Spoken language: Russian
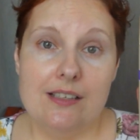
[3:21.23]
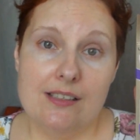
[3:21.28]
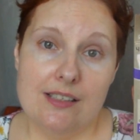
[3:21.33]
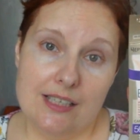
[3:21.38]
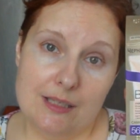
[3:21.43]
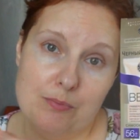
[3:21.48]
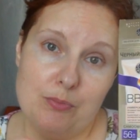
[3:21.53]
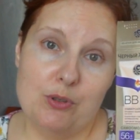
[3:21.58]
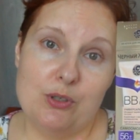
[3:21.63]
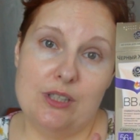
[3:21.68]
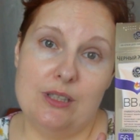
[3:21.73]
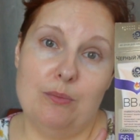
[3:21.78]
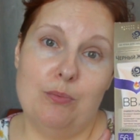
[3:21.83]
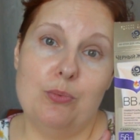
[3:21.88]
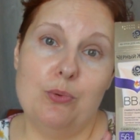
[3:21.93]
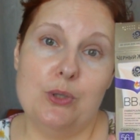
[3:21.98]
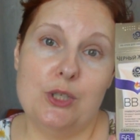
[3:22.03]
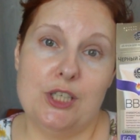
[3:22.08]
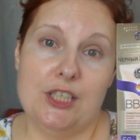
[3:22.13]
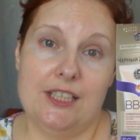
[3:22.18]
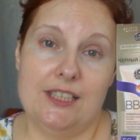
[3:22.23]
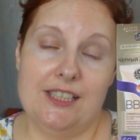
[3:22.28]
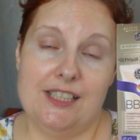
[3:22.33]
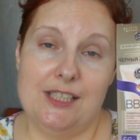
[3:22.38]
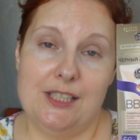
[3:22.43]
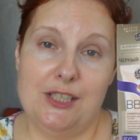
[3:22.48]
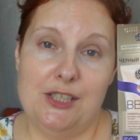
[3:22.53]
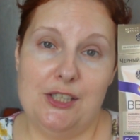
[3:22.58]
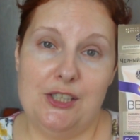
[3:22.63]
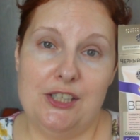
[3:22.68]
Здесь просто большее
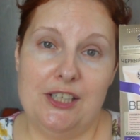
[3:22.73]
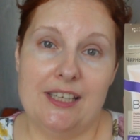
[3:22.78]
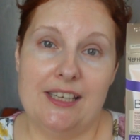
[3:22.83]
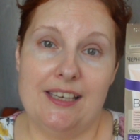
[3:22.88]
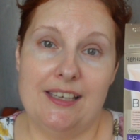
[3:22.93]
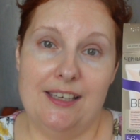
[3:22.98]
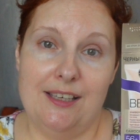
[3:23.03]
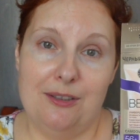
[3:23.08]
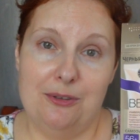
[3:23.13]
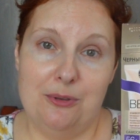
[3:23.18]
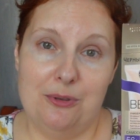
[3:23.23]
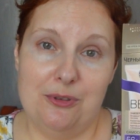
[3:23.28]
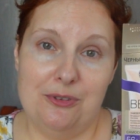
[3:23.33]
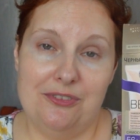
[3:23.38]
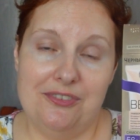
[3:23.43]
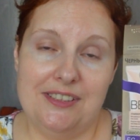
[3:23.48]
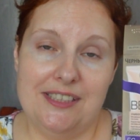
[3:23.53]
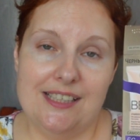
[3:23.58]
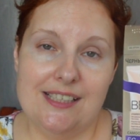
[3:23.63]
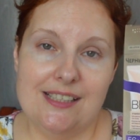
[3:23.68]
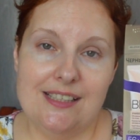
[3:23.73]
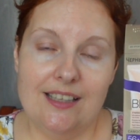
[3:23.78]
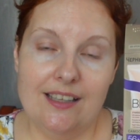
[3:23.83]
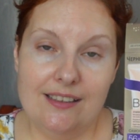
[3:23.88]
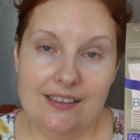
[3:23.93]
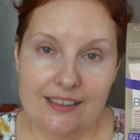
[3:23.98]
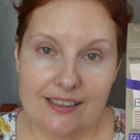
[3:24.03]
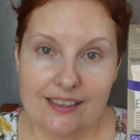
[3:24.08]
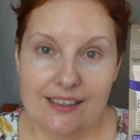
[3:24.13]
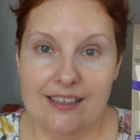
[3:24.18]
насыщение гиалуроновой
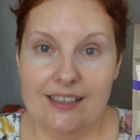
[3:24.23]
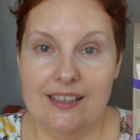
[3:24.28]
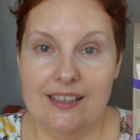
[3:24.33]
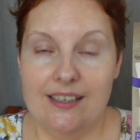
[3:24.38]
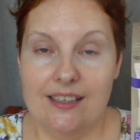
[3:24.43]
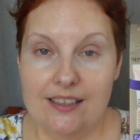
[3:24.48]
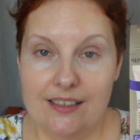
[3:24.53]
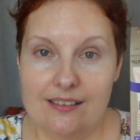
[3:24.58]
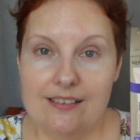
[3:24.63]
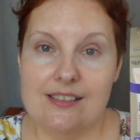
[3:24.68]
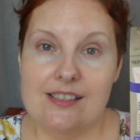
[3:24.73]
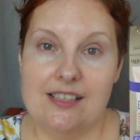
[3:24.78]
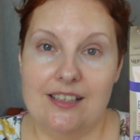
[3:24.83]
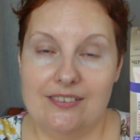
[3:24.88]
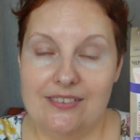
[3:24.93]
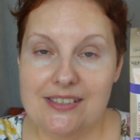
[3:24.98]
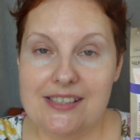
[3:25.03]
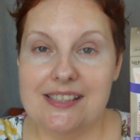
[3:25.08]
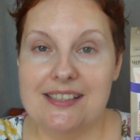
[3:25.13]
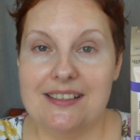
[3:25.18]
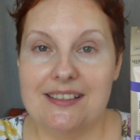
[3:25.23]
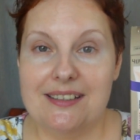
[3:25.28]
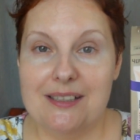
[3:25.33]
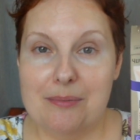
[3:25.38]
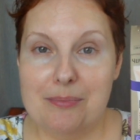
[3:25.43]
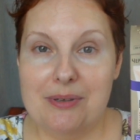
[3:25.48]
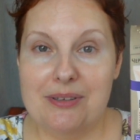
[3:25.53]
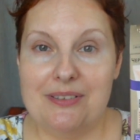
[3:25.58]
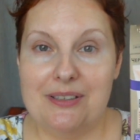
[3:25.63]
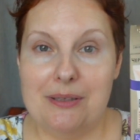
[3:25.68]
кислоты и, соответственно,
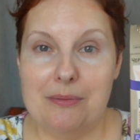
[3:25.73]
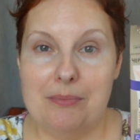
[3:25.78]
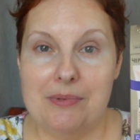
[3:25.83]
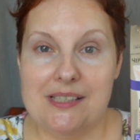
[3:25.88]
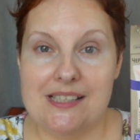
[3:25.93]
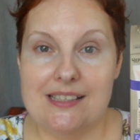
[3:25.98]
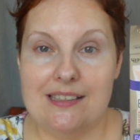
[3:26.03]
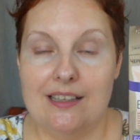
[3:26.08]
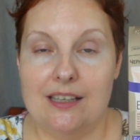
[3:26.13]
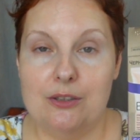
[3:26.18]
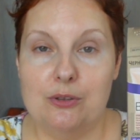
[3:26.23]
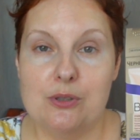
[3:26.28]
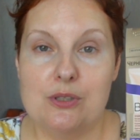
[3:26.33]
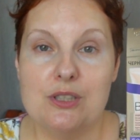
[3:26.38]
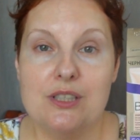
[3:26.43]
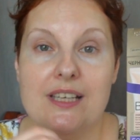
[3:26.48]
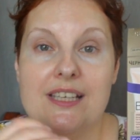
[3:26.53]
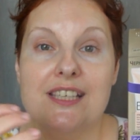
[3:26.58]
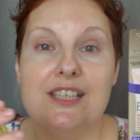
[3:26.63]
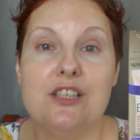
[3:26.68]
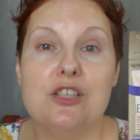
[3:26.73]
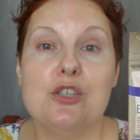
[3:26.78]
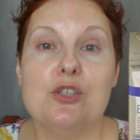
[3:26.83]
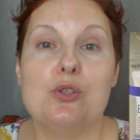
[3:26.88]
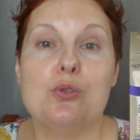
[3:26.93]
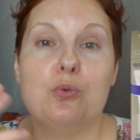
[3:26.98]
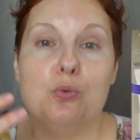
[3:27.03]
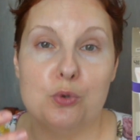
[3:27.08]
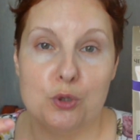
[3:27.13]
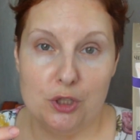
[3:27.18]
добавлены масла. То есть они не
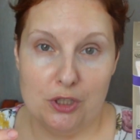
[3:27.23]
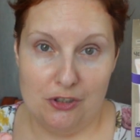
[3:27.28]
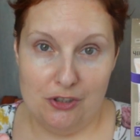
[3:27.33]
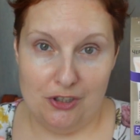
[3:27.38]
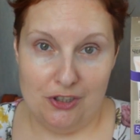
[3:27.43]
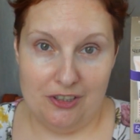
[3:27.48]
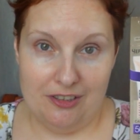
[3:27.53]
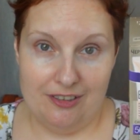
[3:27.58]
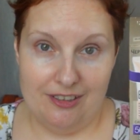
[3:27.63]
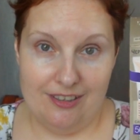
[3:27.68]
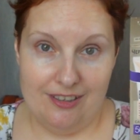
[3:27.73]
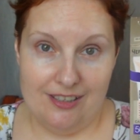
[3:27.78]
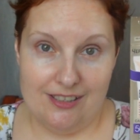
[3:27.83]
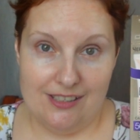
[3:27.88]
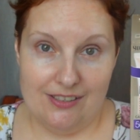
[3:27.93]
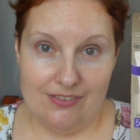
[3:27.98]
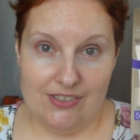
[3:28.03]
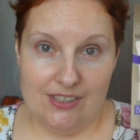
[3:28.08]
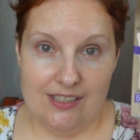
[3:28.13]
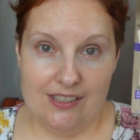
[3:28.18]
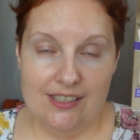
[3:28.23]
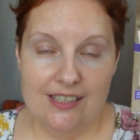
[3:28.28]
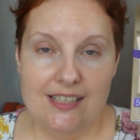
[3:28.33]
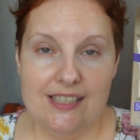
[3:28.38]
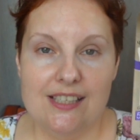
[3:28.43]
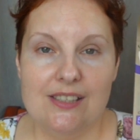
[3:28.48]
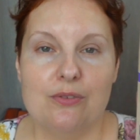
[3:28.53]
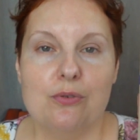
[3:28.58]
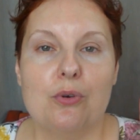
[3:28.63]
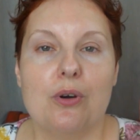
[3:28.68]
сушащие, эти все
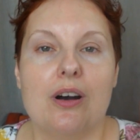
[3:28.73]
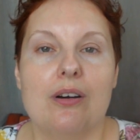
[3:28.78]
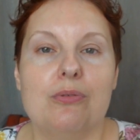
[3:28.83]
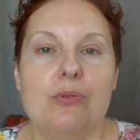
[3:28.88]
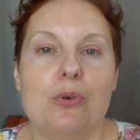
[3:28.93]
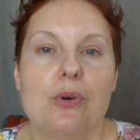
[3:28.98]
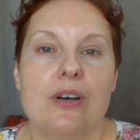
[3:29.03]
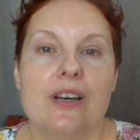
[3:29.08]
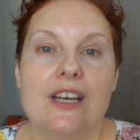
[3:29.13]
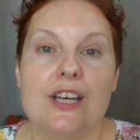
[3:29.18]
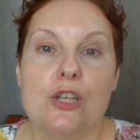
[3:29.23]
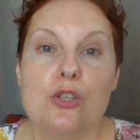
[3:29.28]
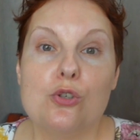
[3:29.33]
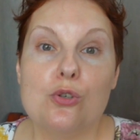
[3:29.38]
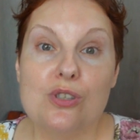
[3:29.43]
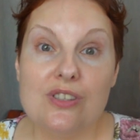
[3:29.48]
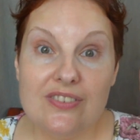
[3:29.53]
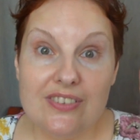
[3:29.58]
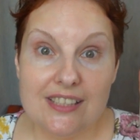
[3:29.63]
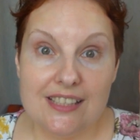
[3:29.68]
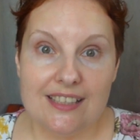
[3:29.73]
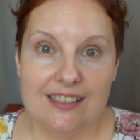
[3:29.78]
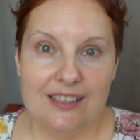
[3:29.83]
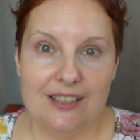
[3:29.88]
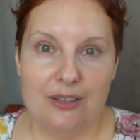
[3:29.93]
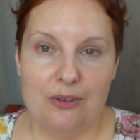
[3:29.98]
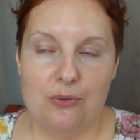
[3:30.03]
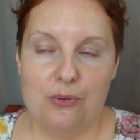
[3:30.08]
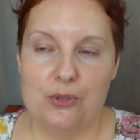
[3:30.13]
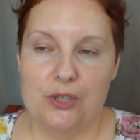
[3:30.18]
средства. У кого
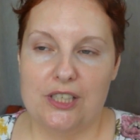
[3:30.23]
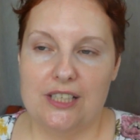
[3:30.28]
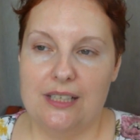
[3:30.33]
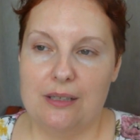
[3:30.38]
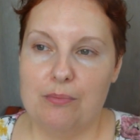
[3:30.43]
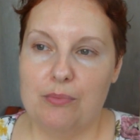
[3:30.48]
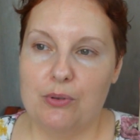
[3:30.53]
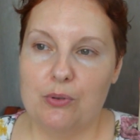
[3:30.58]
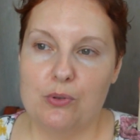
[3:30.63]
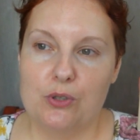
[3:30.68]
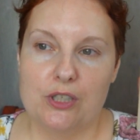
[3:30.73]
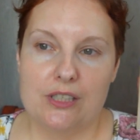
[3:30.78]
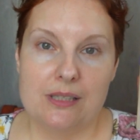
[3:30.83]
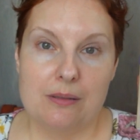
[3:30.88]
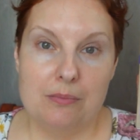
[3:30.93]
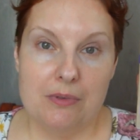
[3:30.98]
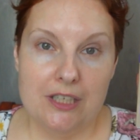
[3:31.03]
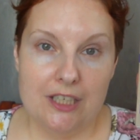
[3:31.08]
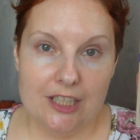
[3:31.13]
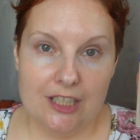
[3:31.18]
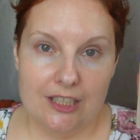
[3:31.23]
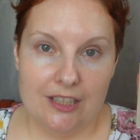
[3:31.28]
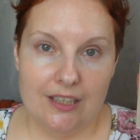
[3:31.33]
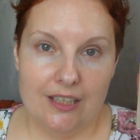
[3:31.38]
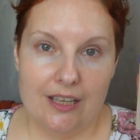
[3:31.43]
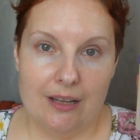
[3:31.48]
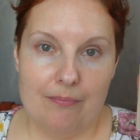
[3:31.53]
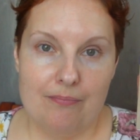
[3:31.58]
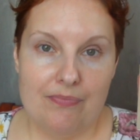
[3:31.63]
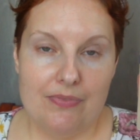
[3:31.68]
чувствительная кожа, либо кожа
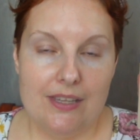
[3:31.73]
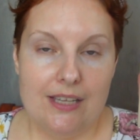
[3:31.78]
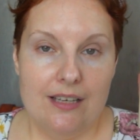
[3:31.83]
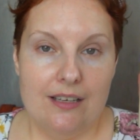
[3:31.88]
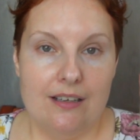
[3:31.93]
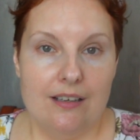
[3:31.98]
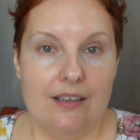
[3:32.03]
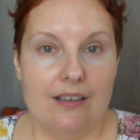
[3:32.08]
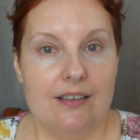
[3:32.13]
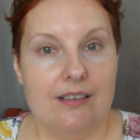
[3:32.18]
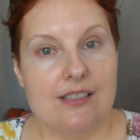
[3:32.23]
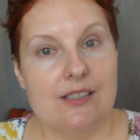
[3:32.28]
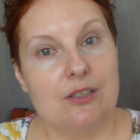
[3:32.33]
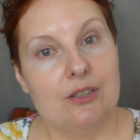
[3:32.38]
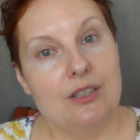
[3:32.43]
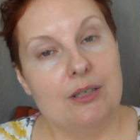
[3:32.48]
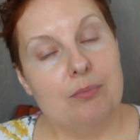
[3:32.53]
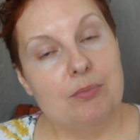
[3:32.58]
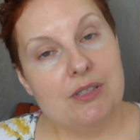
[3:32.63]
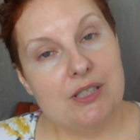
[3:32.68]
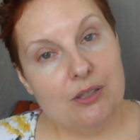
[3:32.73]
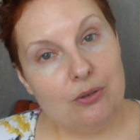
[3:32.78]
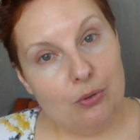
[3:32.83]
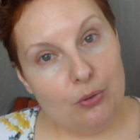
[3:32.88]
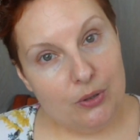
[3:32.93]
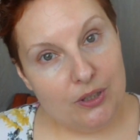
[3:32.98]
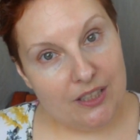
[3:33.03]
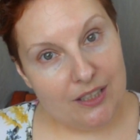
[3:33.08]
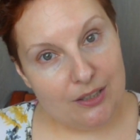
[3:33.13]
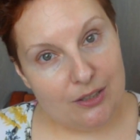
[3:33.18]
смешанная, а, либо
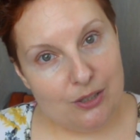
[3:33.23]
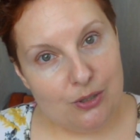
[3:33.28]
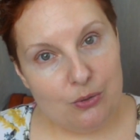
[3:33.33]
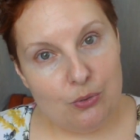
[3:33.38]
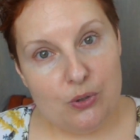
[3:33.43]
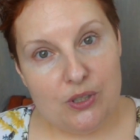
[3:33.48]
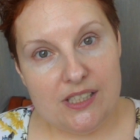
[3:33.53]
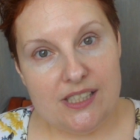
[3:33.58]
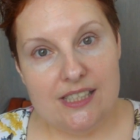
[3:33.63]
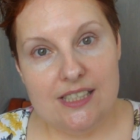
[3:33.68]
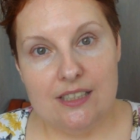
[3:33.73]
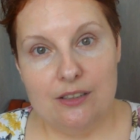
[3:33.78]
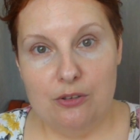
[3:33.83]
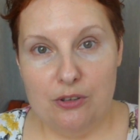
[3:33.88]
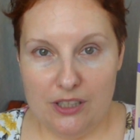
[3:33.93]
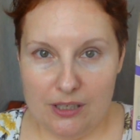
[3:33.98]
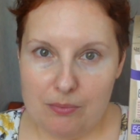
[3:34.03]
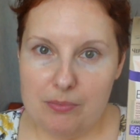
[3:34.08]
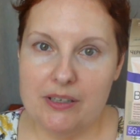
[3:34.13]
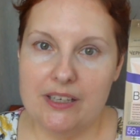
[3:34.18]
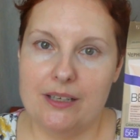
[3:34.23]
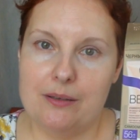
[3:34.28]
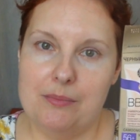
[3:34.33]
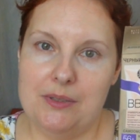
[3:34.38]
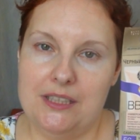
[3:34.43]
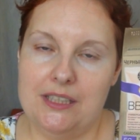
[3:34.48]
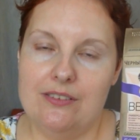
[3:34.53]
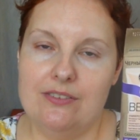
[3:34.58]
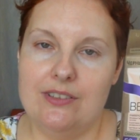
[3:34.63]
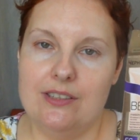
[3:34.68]
склонная к сухости, то я бы
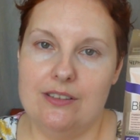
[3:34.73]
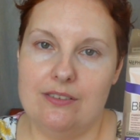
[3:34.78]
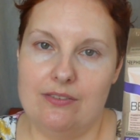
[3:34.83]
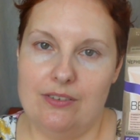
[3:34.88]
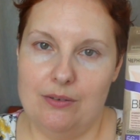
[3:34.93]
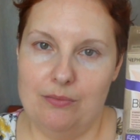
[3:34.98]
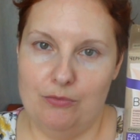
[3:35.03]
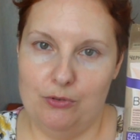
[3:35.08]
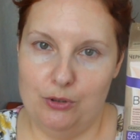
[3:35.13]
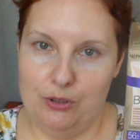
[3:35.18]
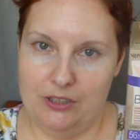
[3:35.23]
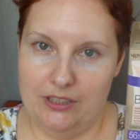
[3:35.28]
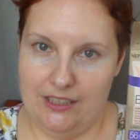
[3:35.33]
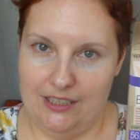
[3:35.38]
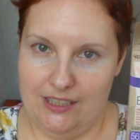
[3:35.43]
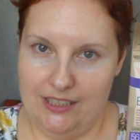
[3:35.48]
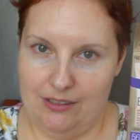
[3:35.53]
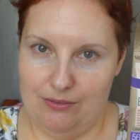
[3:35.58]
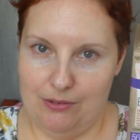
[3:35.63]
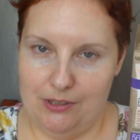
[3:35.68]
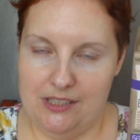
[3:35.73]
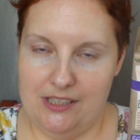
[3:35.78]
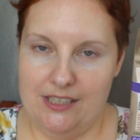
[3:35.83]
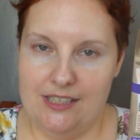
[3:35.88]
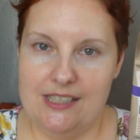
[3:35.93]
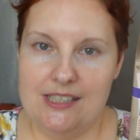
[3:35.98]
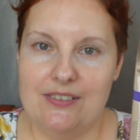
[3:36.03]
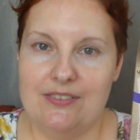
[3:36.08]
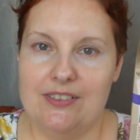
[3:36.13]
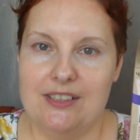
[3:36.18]
рекомендовала вам вот такие вот
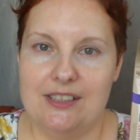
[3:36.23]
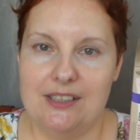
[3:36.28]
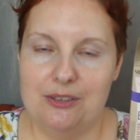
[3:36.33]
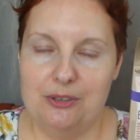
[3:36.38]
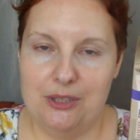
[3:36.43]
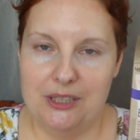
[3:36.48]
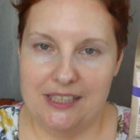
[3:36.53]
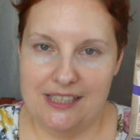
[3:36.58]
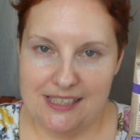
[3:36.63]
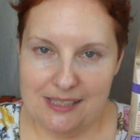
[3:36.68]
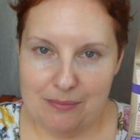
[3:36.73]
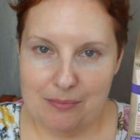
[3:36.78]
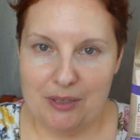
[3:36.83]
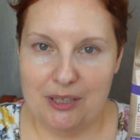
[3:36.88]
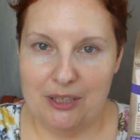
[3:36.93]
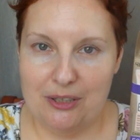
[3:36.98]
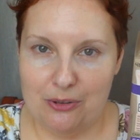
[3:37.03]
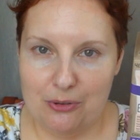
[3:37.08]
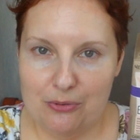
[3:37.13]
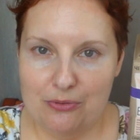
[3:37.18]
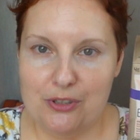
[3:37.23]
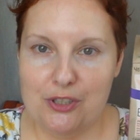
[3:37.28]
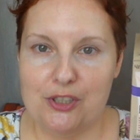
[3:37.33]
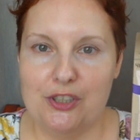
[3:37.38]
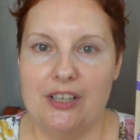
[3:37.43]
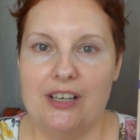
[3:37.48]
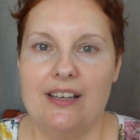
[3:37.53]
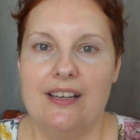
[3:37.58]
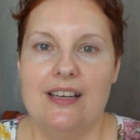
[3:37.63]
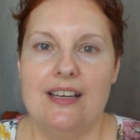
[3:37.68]
средства, на которых есть
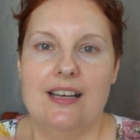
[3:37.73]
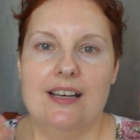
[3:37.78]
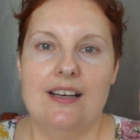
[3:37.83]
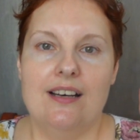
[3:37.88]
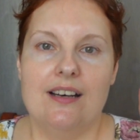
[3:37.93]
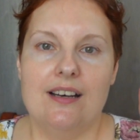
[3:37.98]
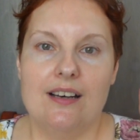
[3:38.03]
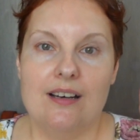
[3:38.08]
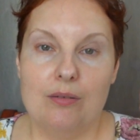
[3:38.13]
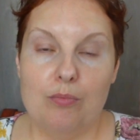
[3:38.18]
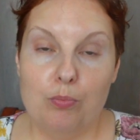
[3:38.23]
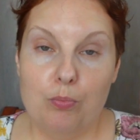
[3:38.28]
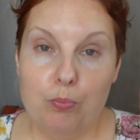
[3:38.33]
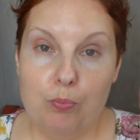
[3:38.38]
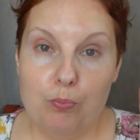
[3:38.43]
маркировочка, а,